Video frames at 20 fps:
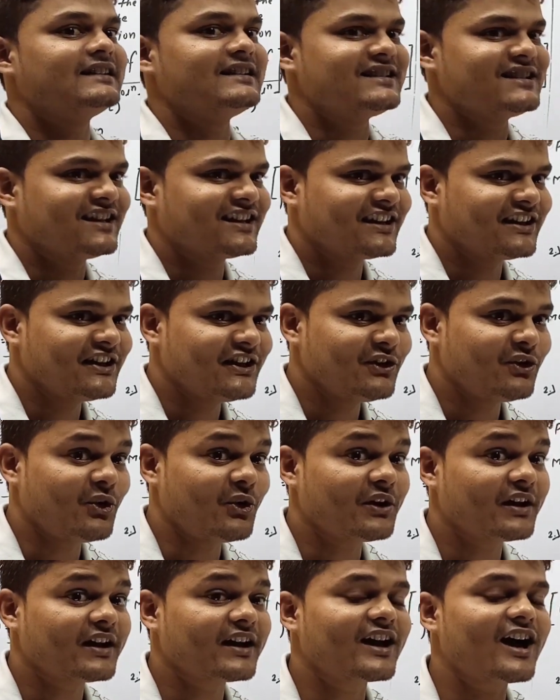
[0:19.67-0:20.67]
जा रहे हैं
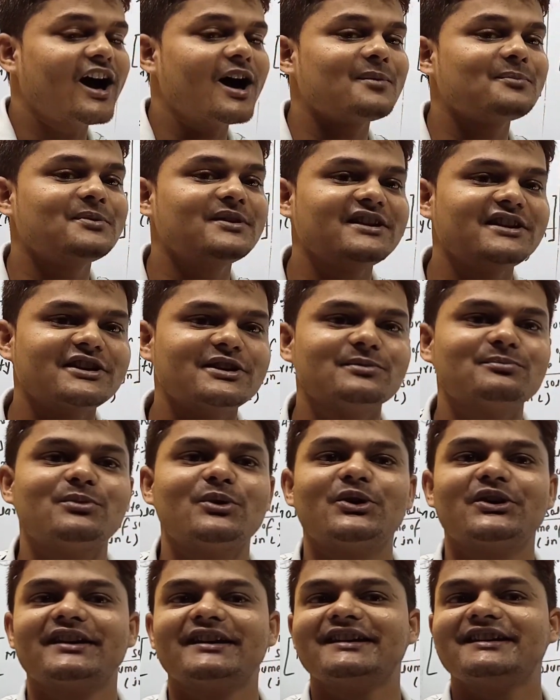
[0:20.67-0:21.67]
और काफ़ी
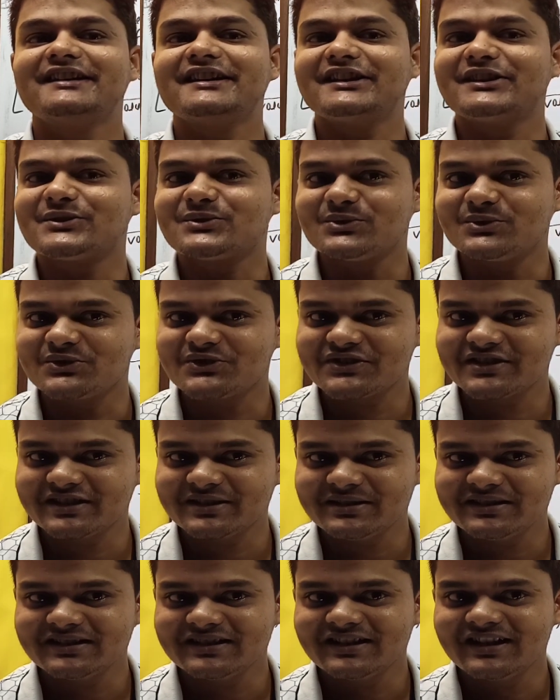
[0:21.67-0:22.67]
इम्पोर्टेंट एक
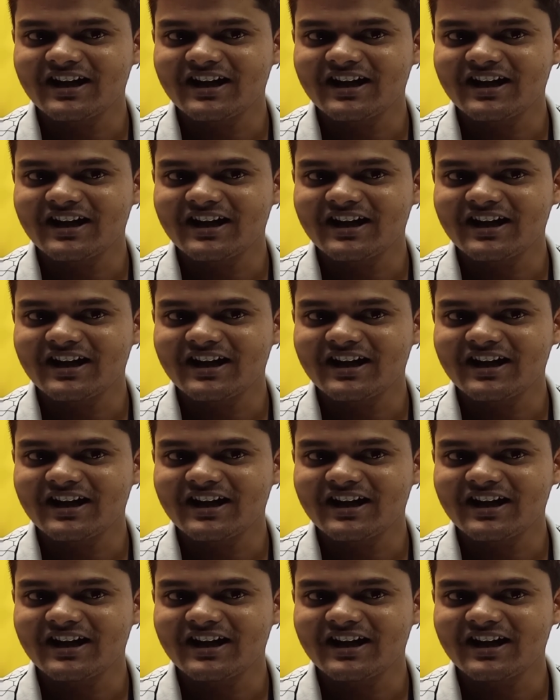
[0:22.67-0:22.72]
क्वेश्चन